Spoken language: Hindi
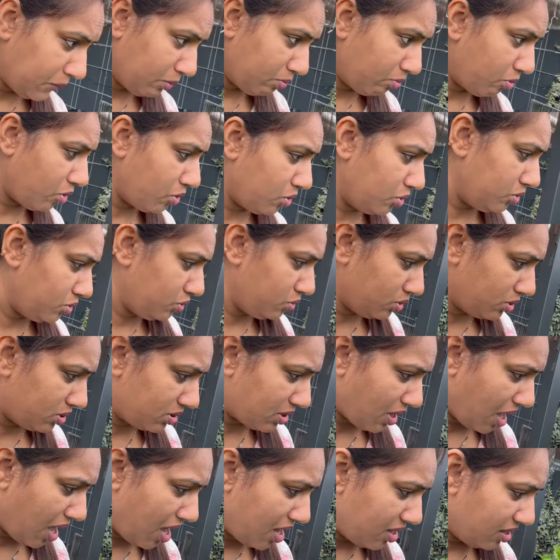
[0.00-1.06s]
बहुत
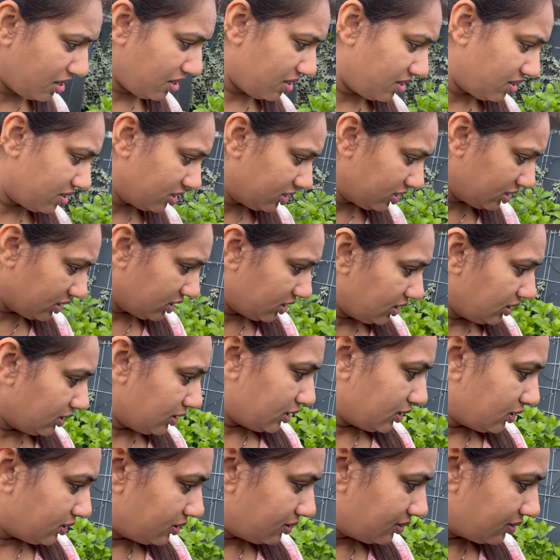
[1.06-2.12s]
गुस्सा आ रहा है
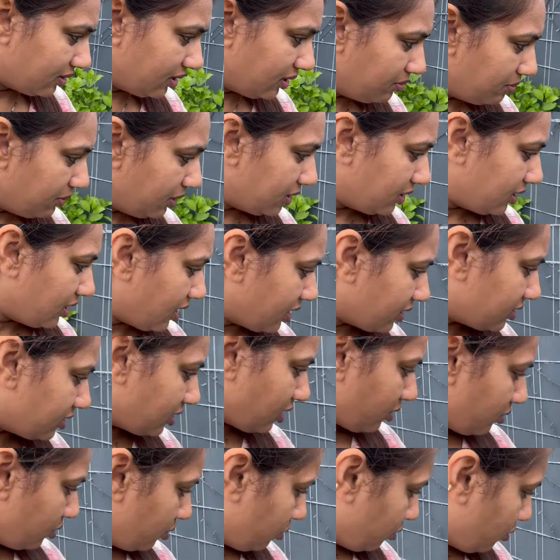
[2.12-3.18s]
सीम इतना अच्छा
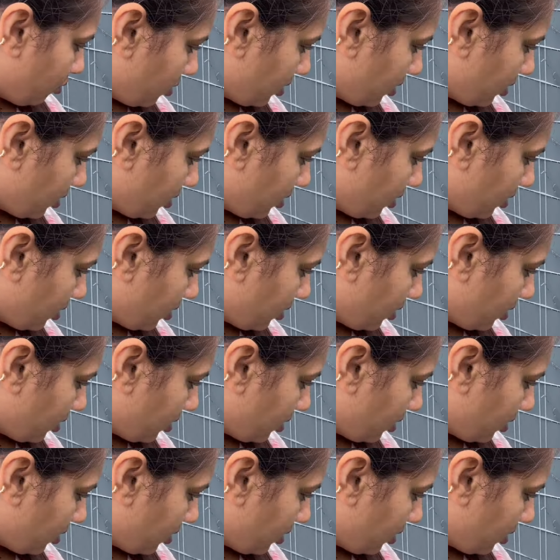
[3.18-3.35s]
ग्रो